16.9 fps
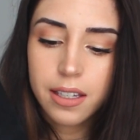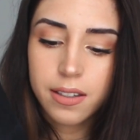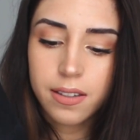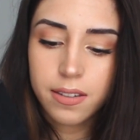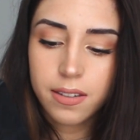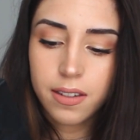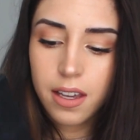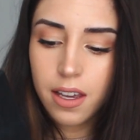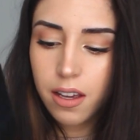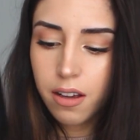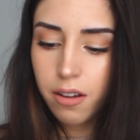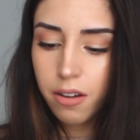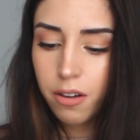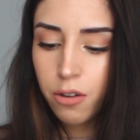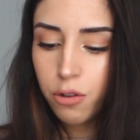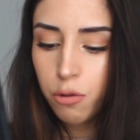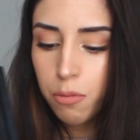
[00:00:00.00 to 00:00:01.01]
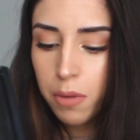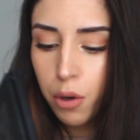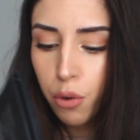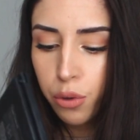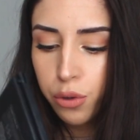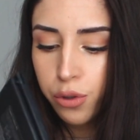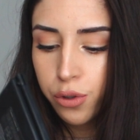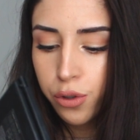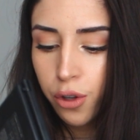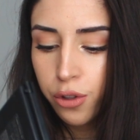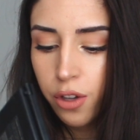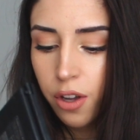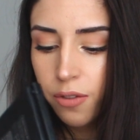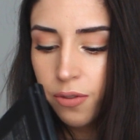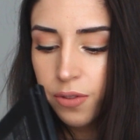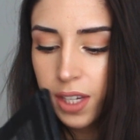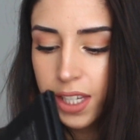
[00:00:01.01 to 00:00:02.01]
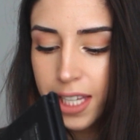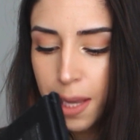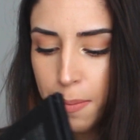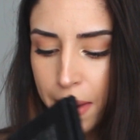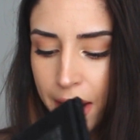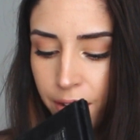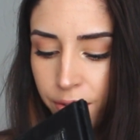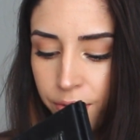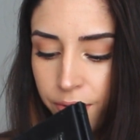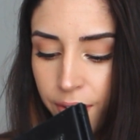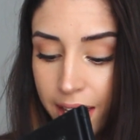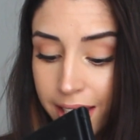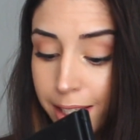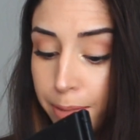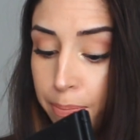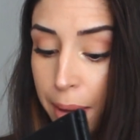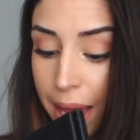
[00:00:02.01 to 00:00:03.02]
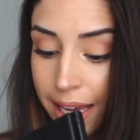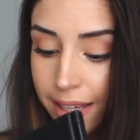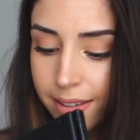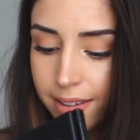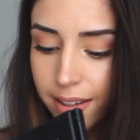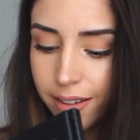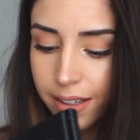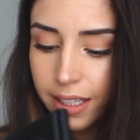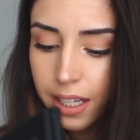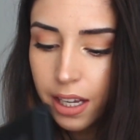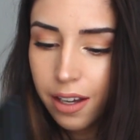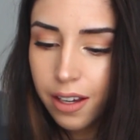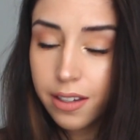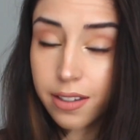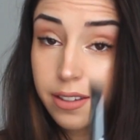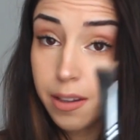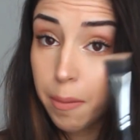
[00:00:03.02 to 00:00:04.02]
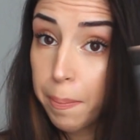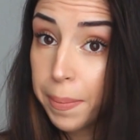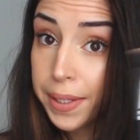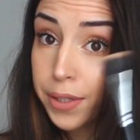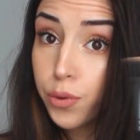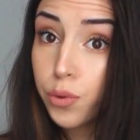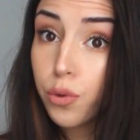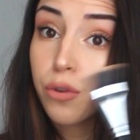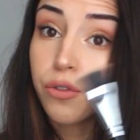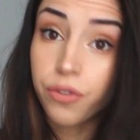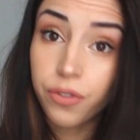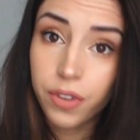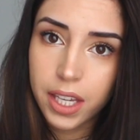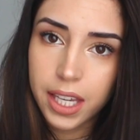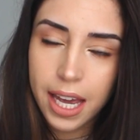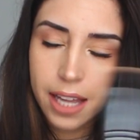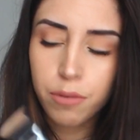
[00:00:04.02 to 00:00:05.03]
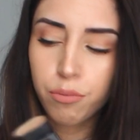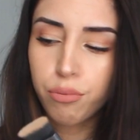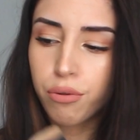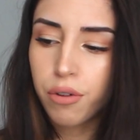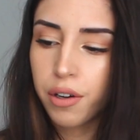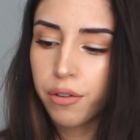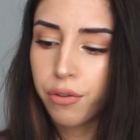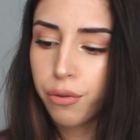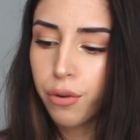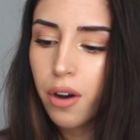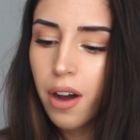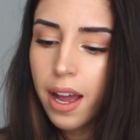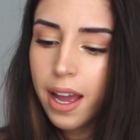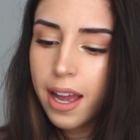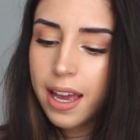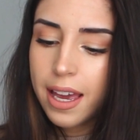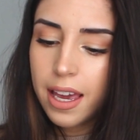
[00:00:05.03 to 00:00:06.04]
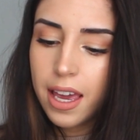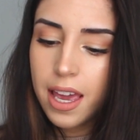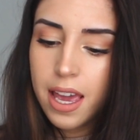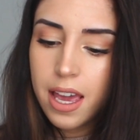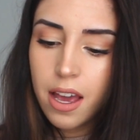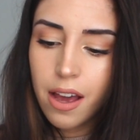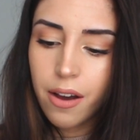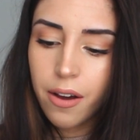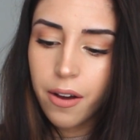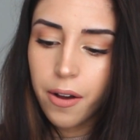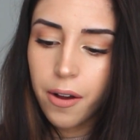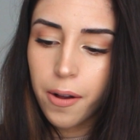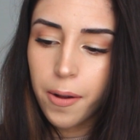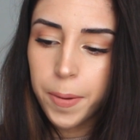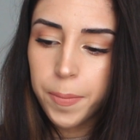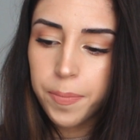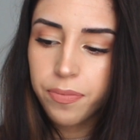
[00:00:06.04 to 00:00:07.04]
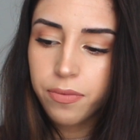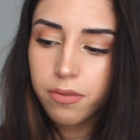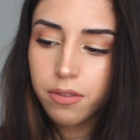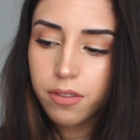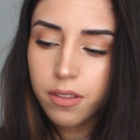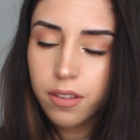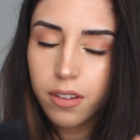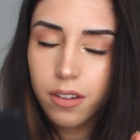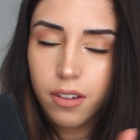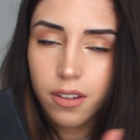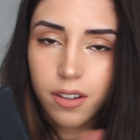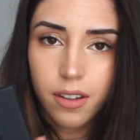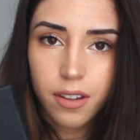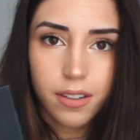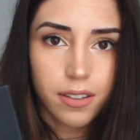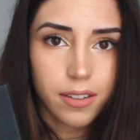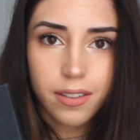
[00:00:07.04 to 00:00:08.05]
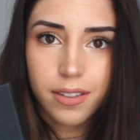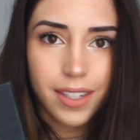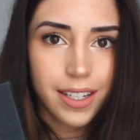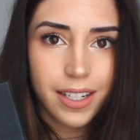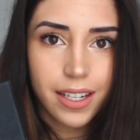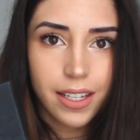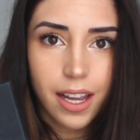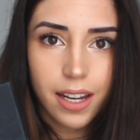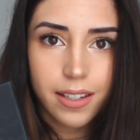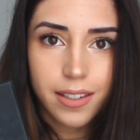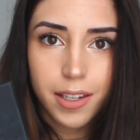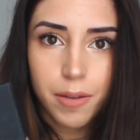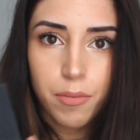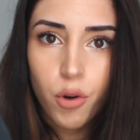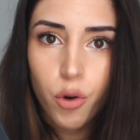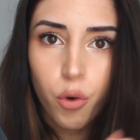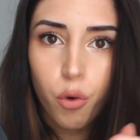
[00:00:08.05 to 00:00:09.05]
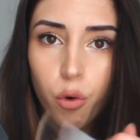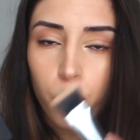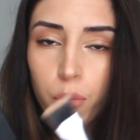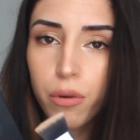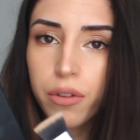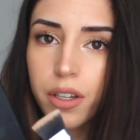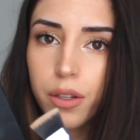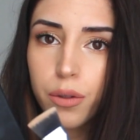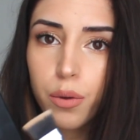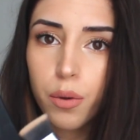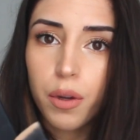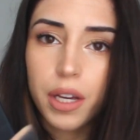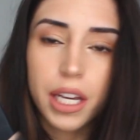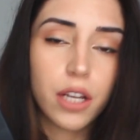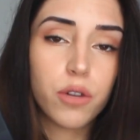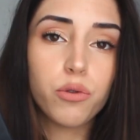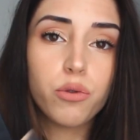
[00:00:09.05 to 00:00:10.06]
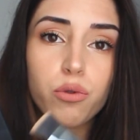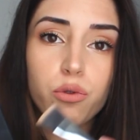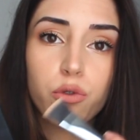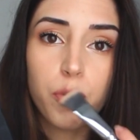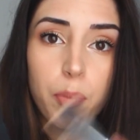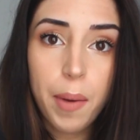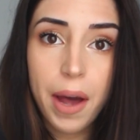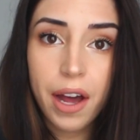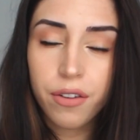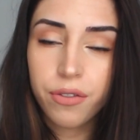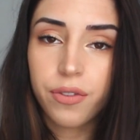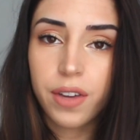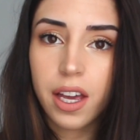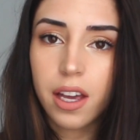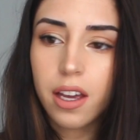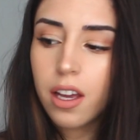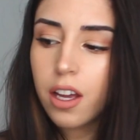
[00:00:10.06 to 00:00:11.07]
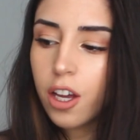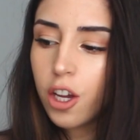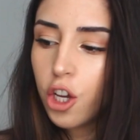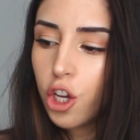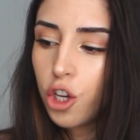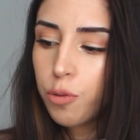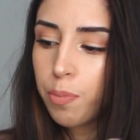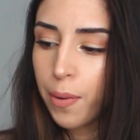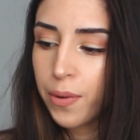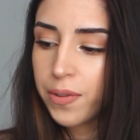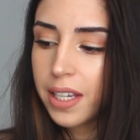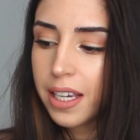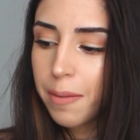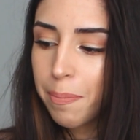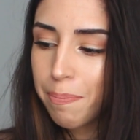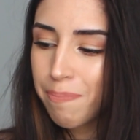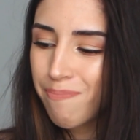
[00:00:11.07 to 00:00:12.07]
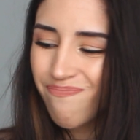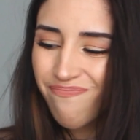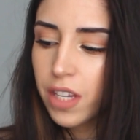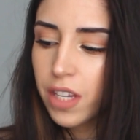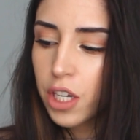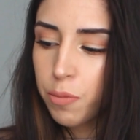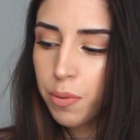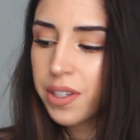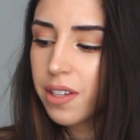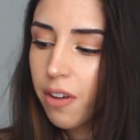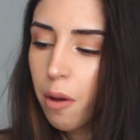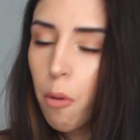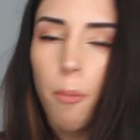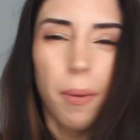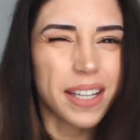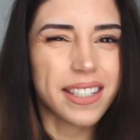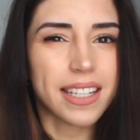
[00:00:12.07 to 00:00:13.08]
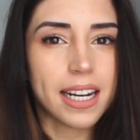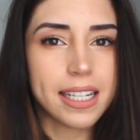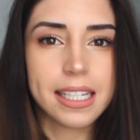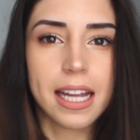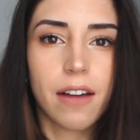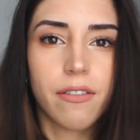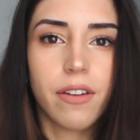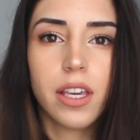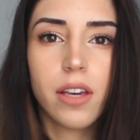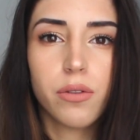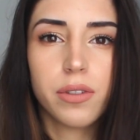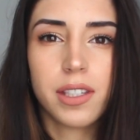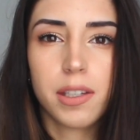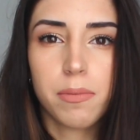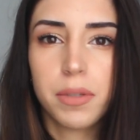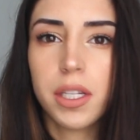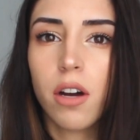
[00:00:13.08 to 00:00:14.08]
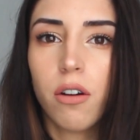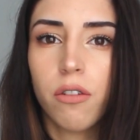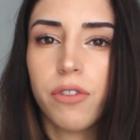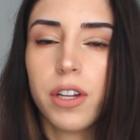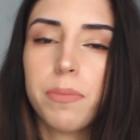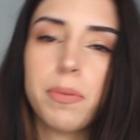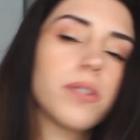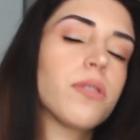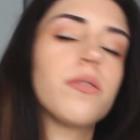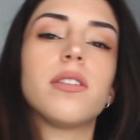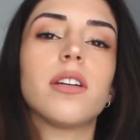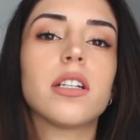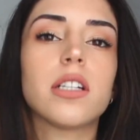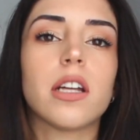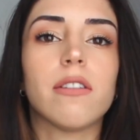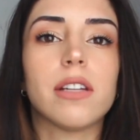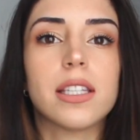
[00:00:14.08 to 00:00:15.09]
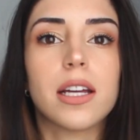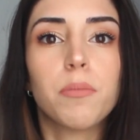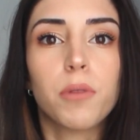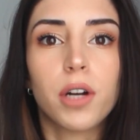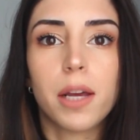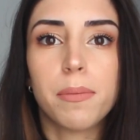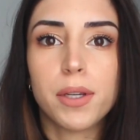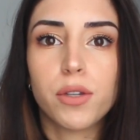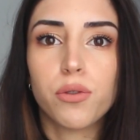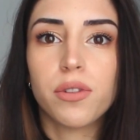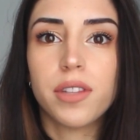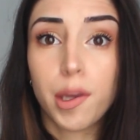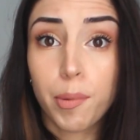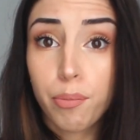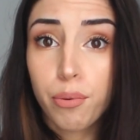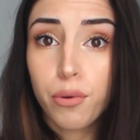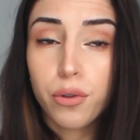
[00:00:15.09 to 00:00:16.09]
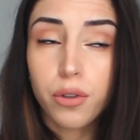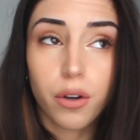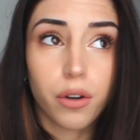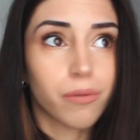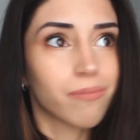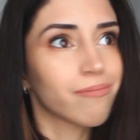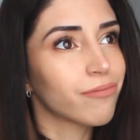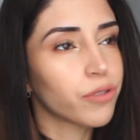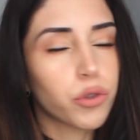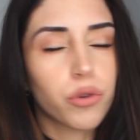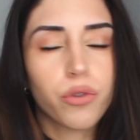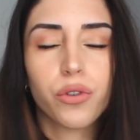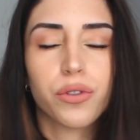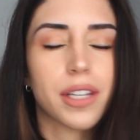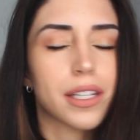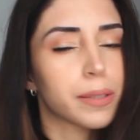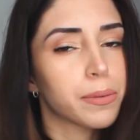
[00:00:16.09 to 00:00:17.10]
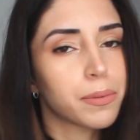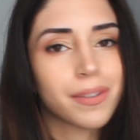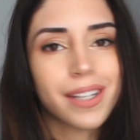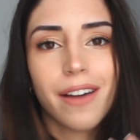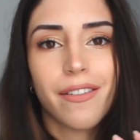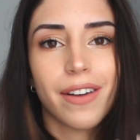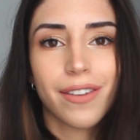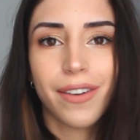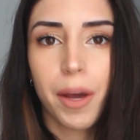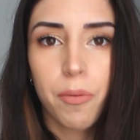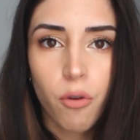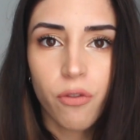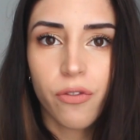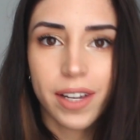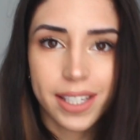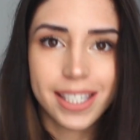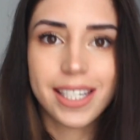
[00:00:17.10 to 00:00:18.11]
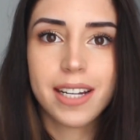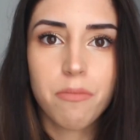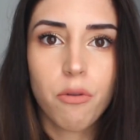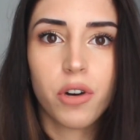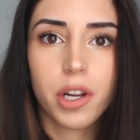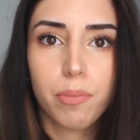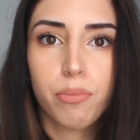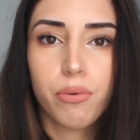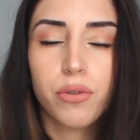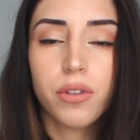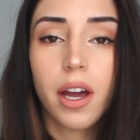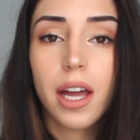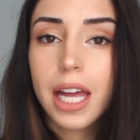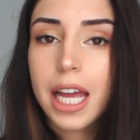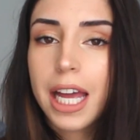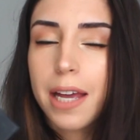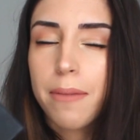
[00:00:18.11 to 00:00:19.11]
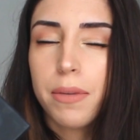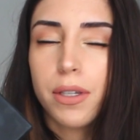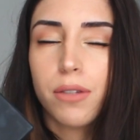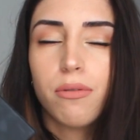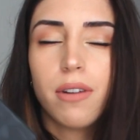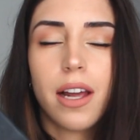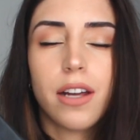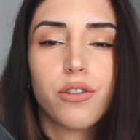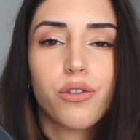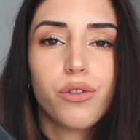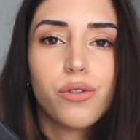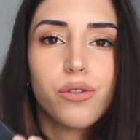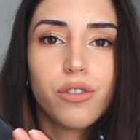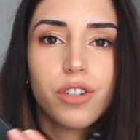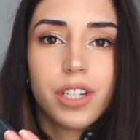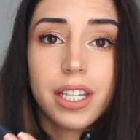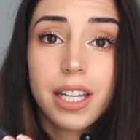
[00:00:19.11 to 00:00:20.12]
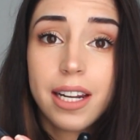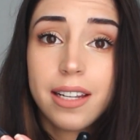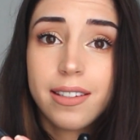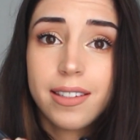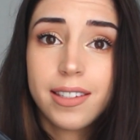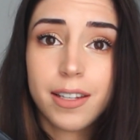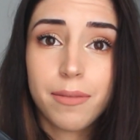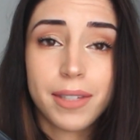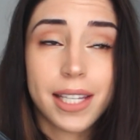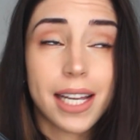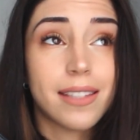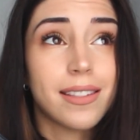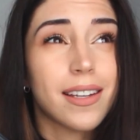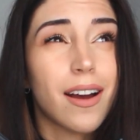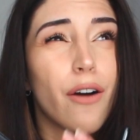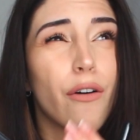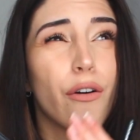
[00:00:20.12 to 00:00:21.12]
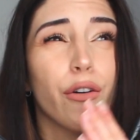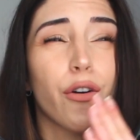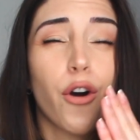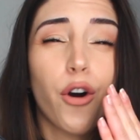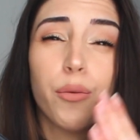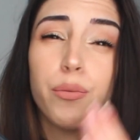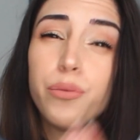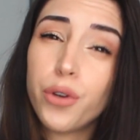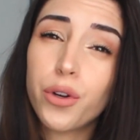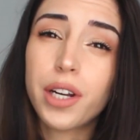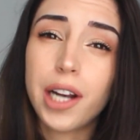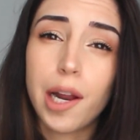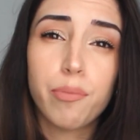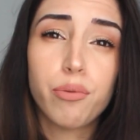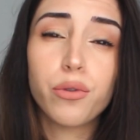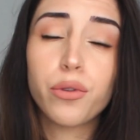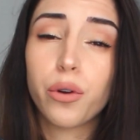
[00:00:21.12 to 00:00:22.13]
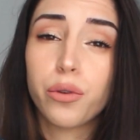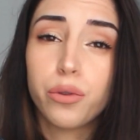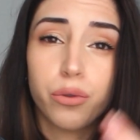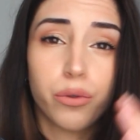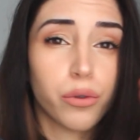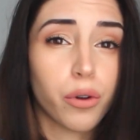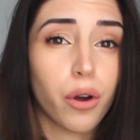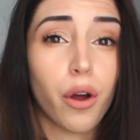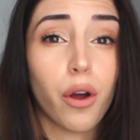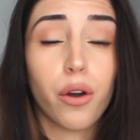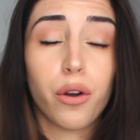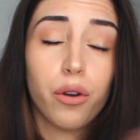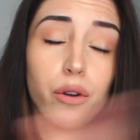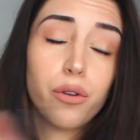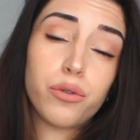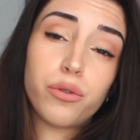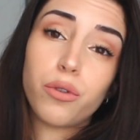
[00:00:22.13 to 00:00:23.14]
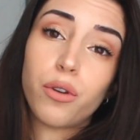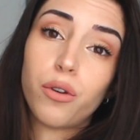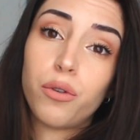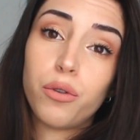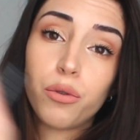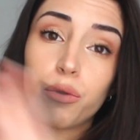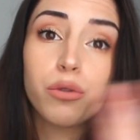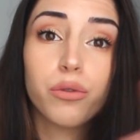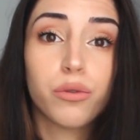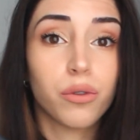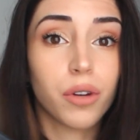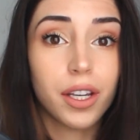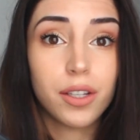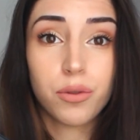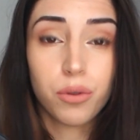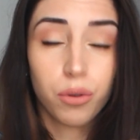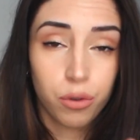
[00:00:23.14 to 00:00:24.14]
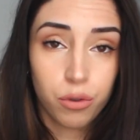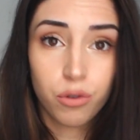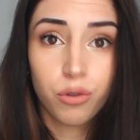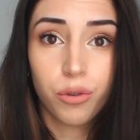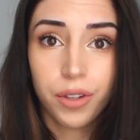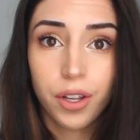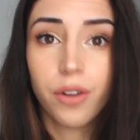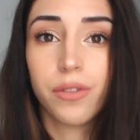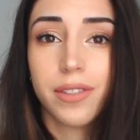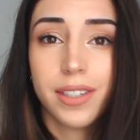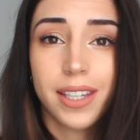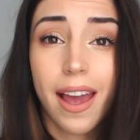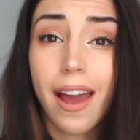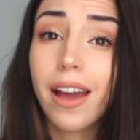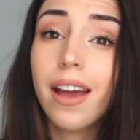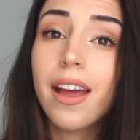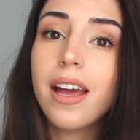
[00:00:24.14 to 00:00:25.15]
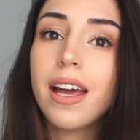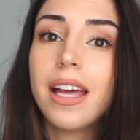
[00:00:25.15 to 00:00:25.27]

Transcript: c'est euh, le numéro 109 qui s'appelle Face Paint. C'est un pinceau vegan pour info. Et euh, c'est génialissime, le combo des deux est juste parfait. Je pensais, je pensais vraiment pas que ça allait se travailler aussi bien en fait, parce que c'est vrai que j'avais tellement l'habitude des poudres je trouve que ça travaille vraiment facilement les poudres, mais celui-là est juste génialissime, ça tient encore mieux que la poudre sur, euh, sur le longue durée, sur une journée entière.